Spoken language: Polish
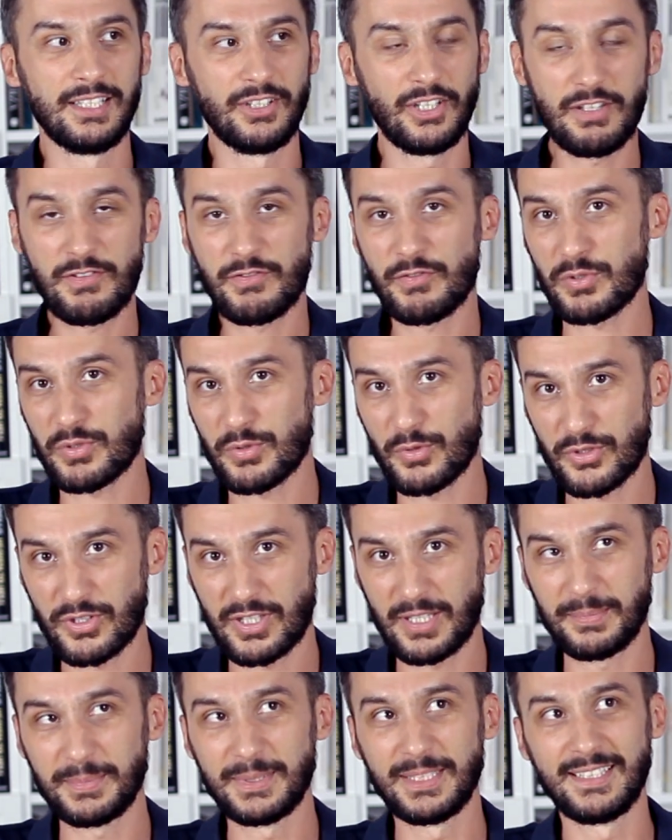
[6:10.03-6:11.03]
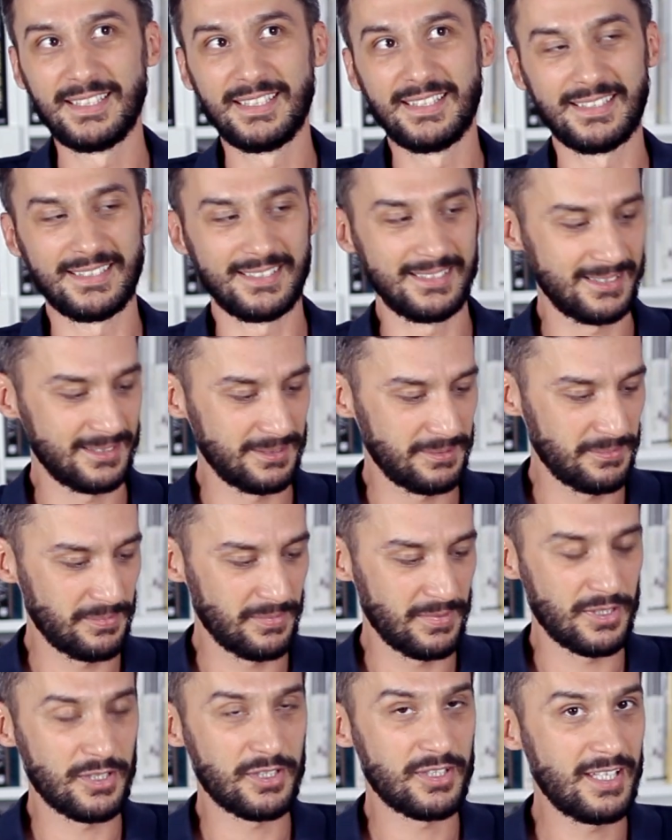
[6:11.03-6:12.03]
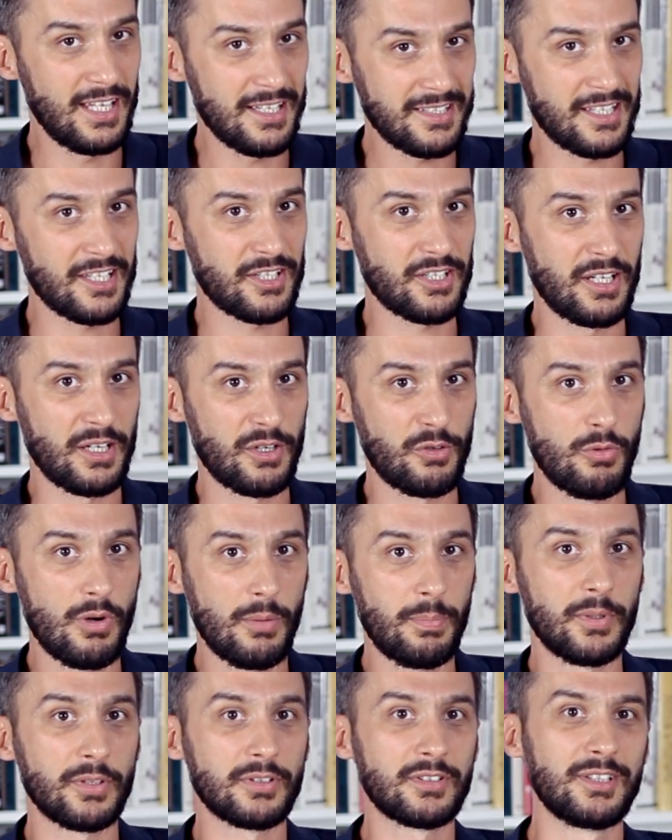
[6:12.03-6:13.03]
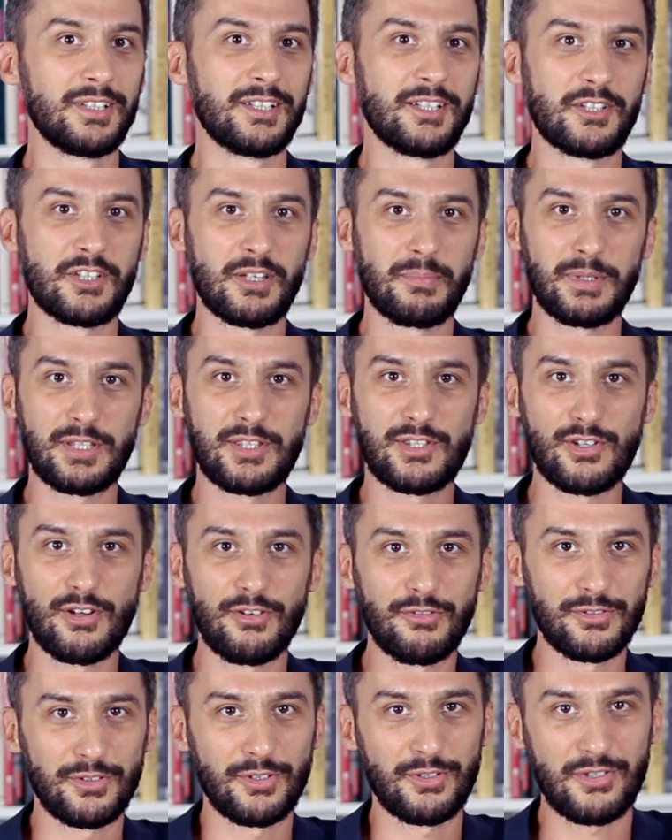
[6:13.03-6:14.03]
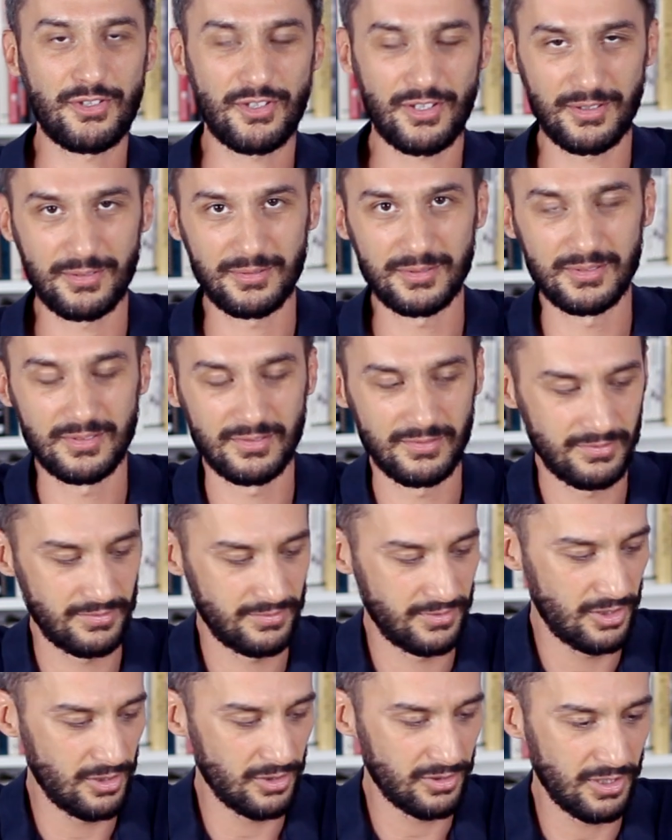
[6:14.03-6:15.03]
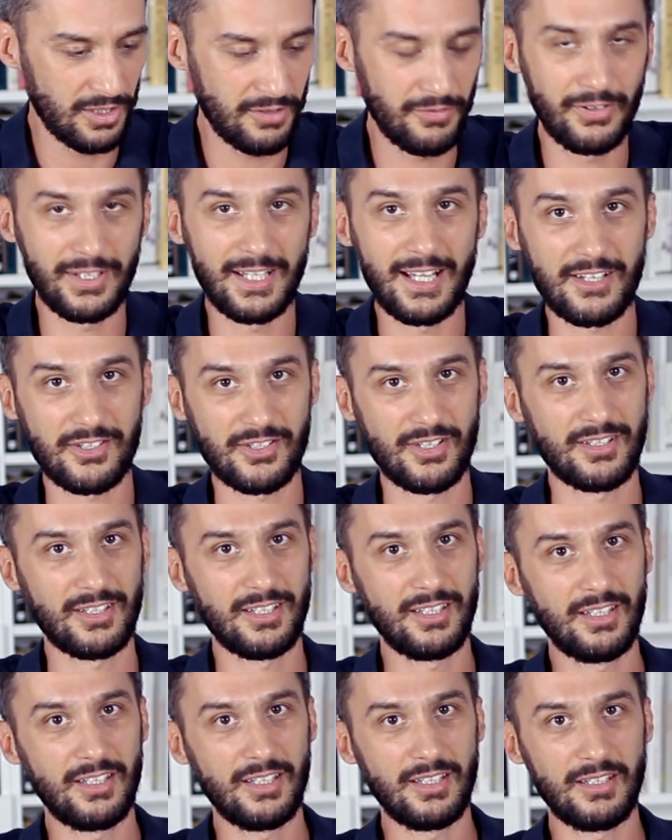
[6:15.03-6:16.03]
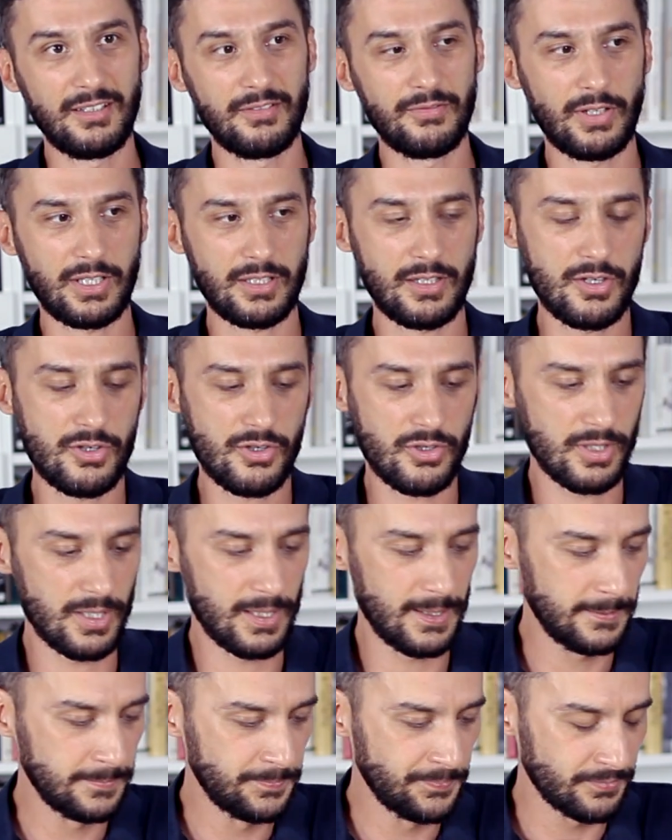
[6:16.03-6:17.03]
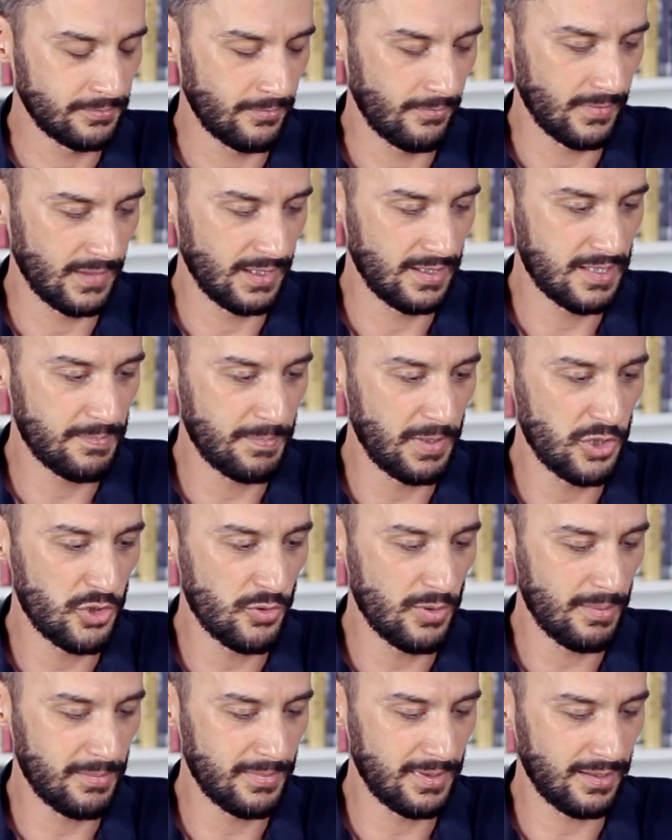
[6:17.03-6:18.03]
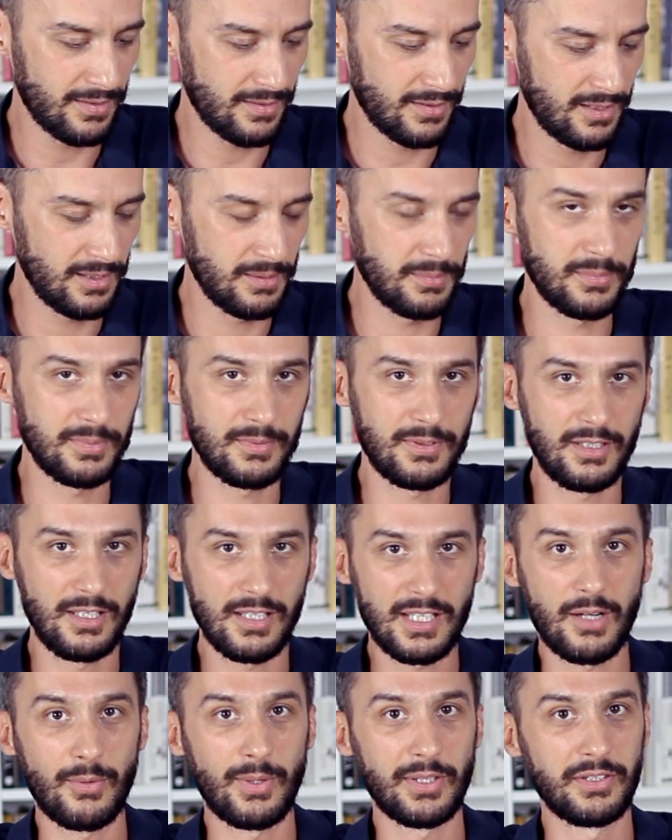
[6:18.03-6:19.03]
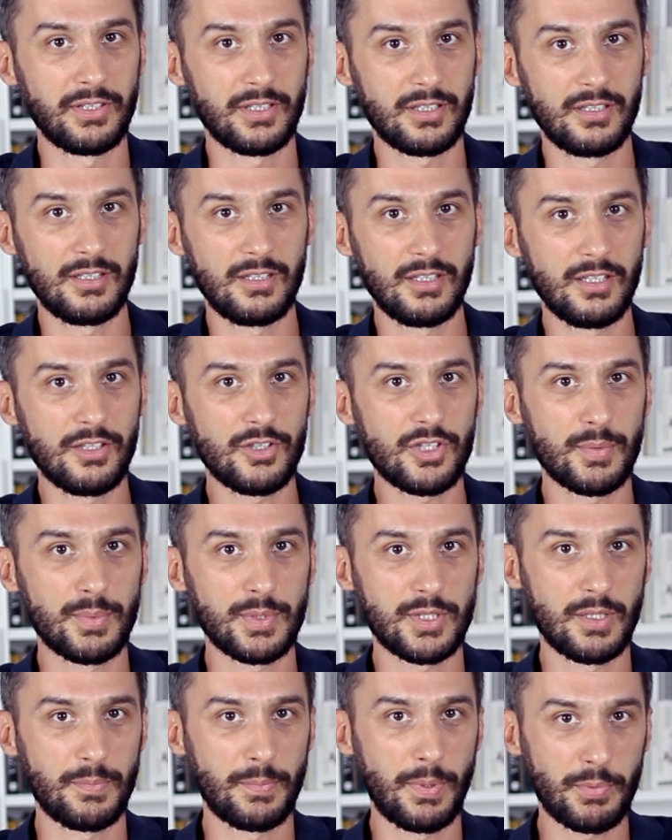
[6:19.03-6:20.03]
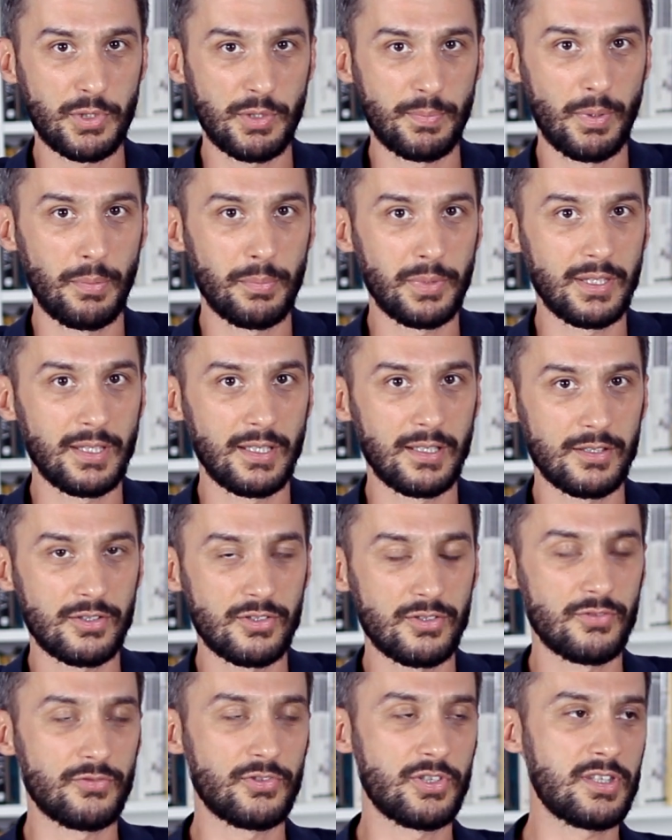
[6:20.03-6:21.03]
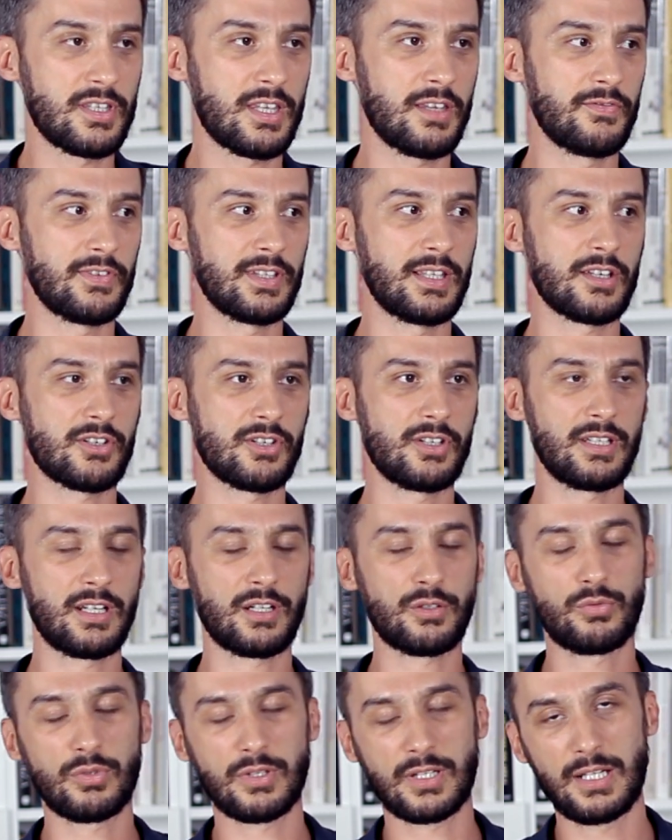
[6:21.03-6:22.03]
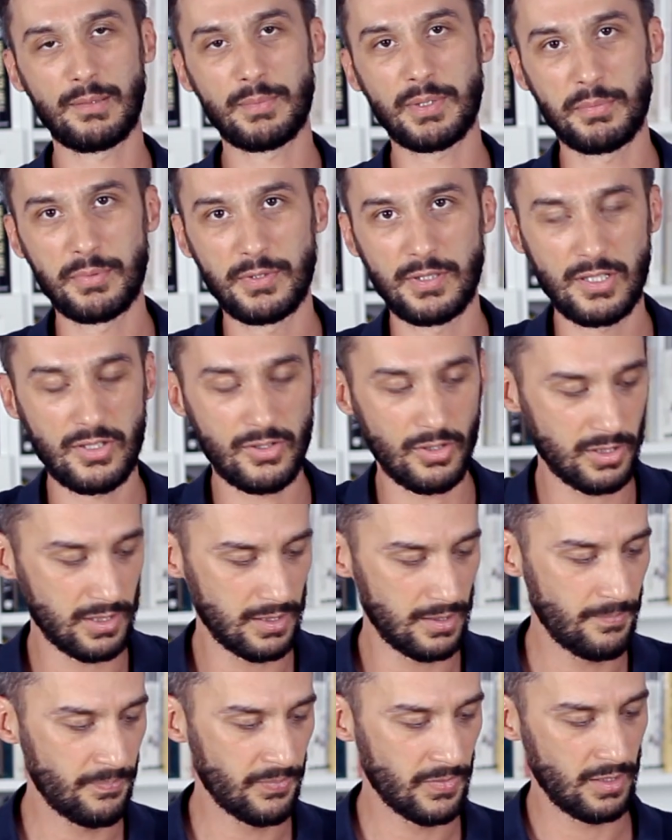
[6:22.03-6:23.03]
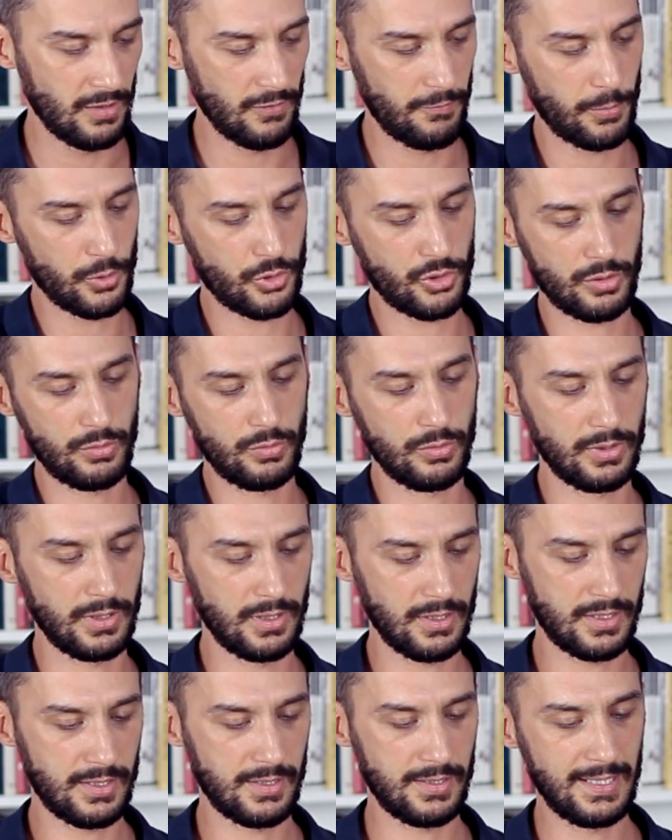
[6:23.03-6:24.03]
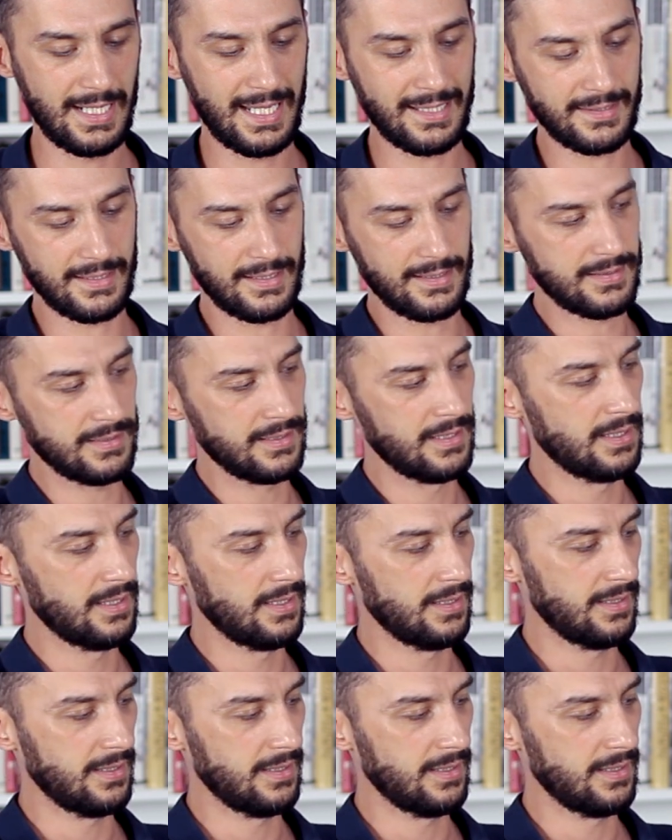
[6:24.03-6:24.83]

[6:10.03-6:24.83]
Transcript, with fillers: No i w związku z tym jest też ten kłopot, żeby cofnąć się do tych wydarzeń. I faktycznie mm, spędziłem nad tym kilka ładnych dni, żeby sobie poprzypominać wszystkie wydarzenia, które dla mnie były istotne w poszczególnych latach.